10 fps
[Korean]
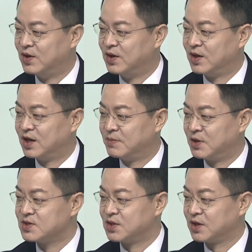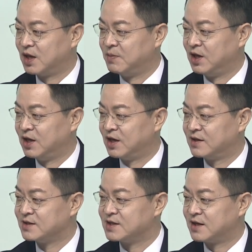네. 예, 병정개미가
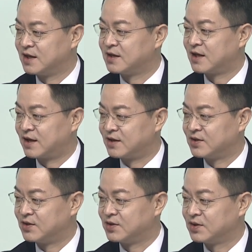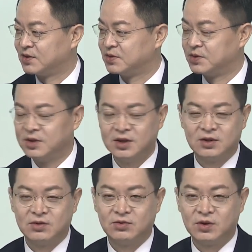등장을 했다라는 거. 그리고
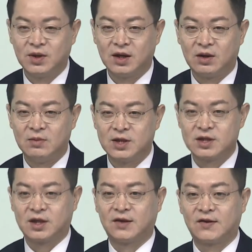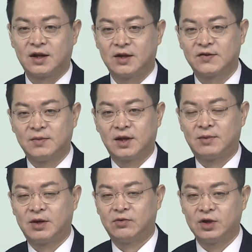우리 왜 얼마 전에 기사
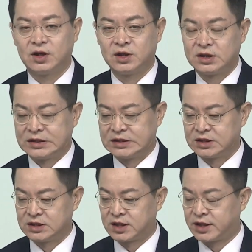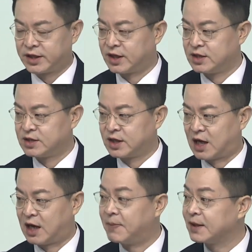나왔습니다만 우리 나라의 이제
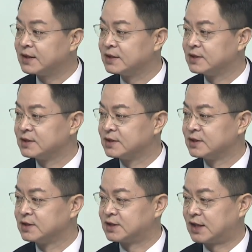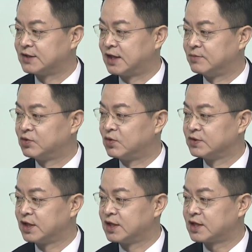아파트 자산,
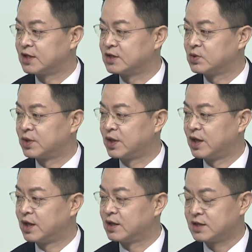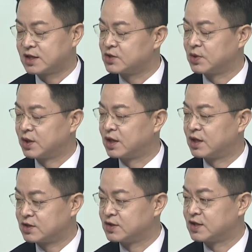부동산의 시가총액, 시가총액이
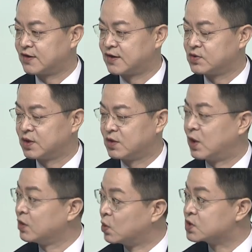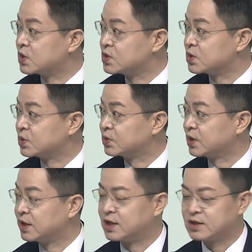아니라 전체 자산 총액이 한 5천조 정도
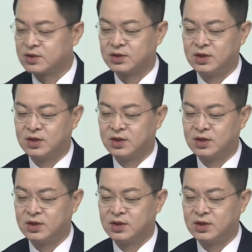된다 예. 그러죠.